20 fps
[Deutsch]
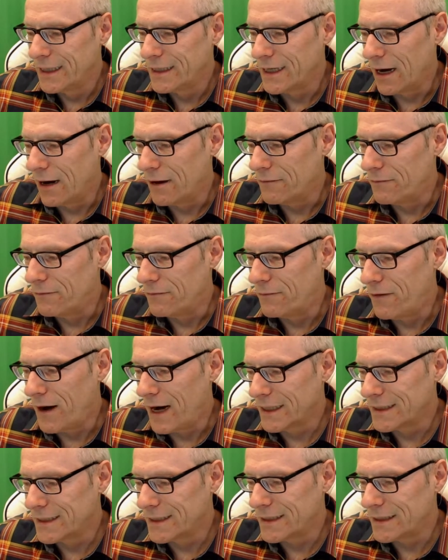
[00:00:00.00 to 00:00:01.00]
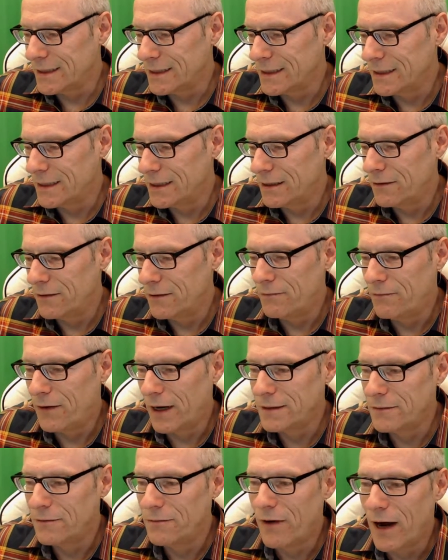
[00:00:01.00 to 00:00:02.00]
ja, was, äh,
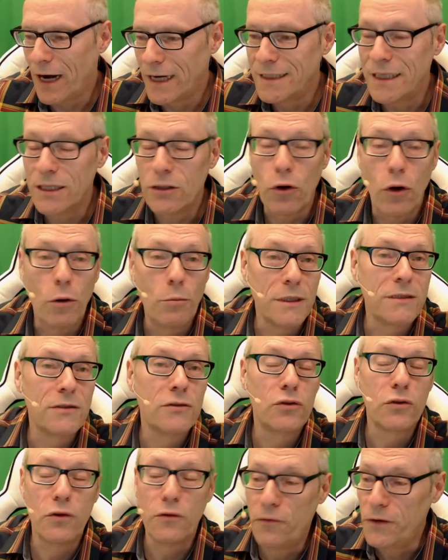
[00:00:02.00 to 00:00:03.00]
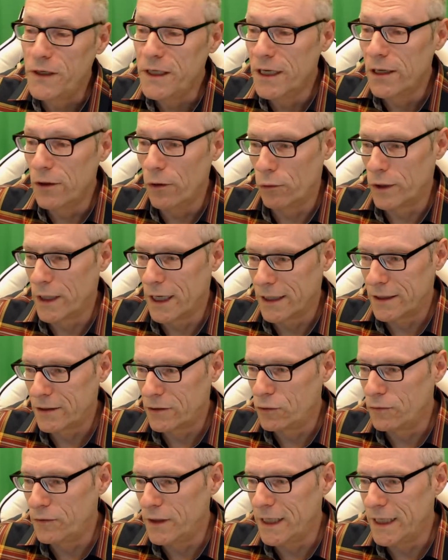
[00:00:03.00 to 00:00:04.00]
wann weiß ich, ob es zu viel oder
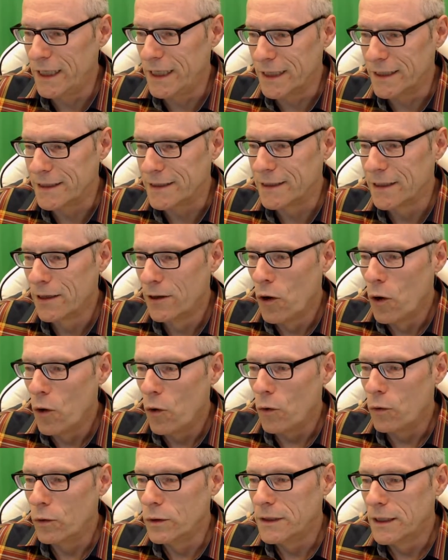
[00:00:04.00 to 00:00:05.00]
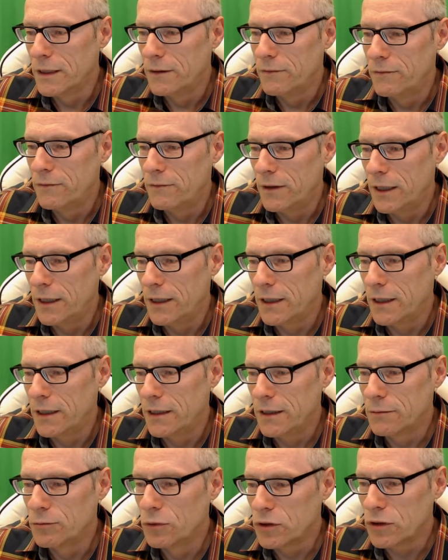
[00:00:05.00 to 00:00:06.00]
zu wenig ist. Und äh,
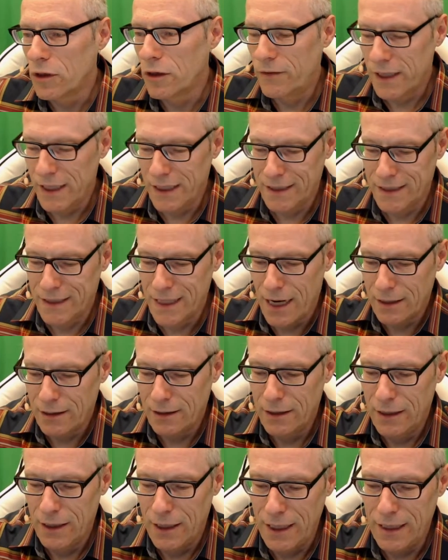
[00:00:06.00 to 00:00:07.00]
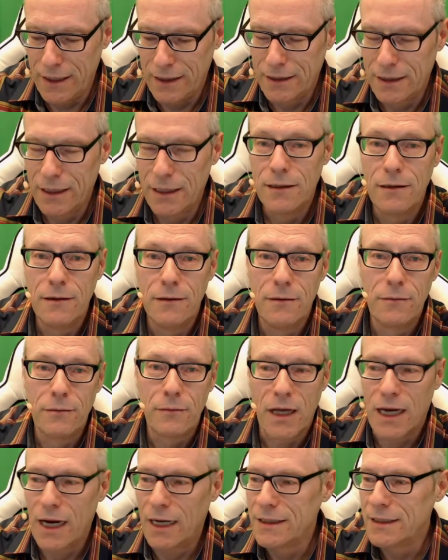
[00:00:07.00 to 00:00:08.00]
ich muss euch wirklich sagen, es
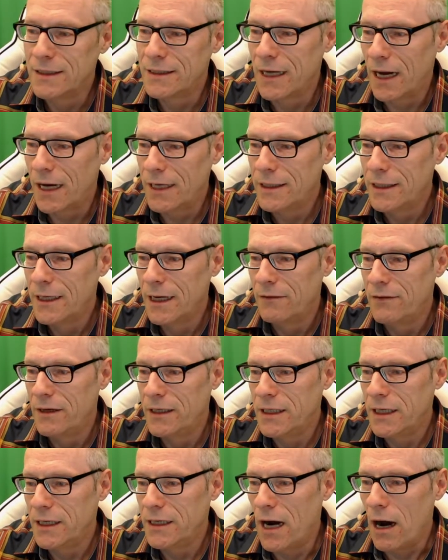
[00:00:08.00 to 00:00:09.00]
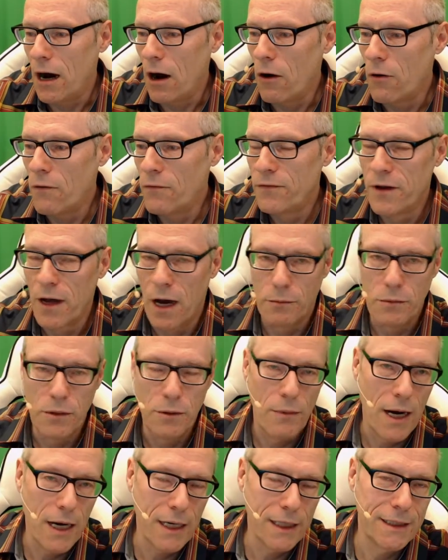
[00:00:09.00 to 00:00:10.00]
kann sein, wenn ihr eine
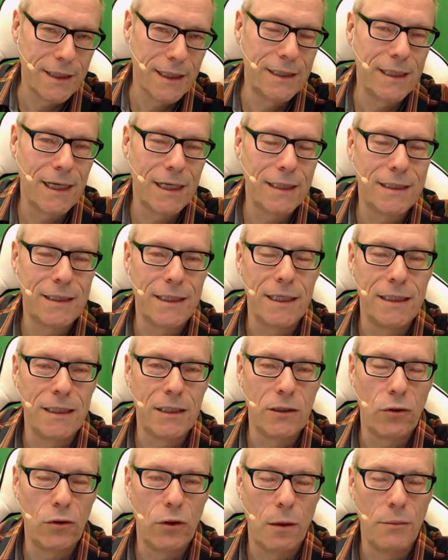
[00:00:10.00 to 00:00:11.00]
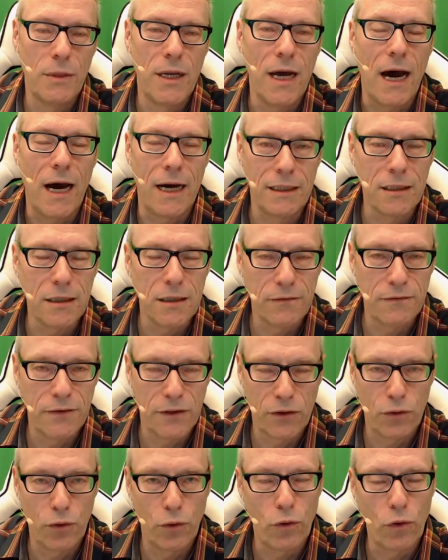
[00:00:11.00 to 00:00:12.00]
Aufnahme macht, dass ihr im Grunde
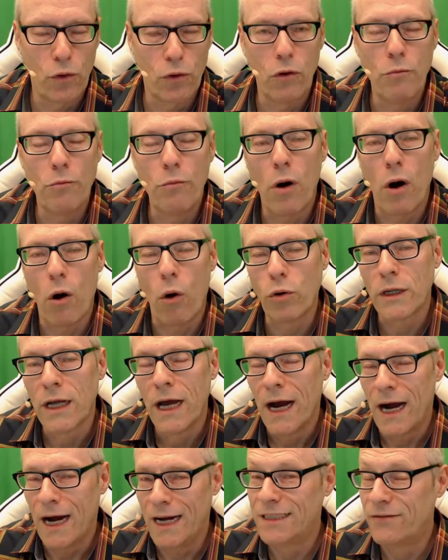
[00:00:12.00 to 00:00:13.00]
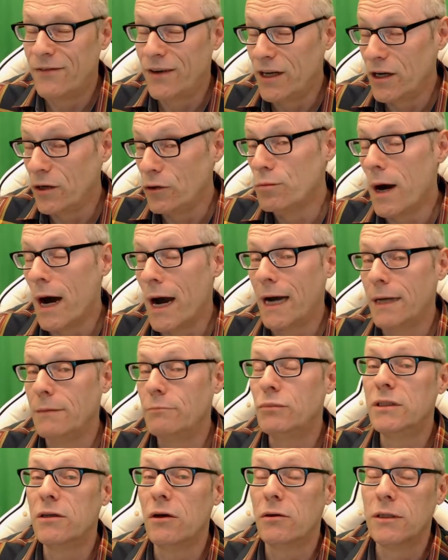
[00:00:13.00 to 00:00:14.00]
genommen eine andere Verzögerung braucht,
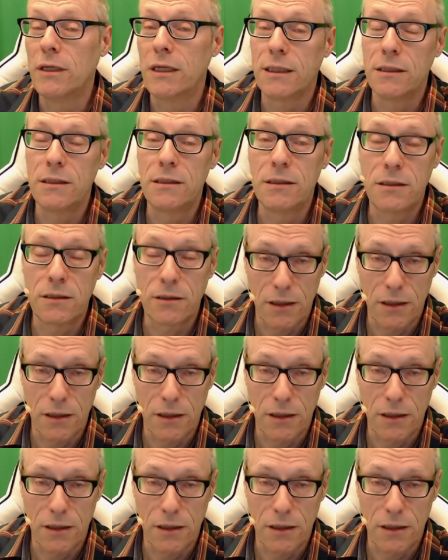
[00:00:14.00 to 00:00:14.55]
als wenn ihr über einen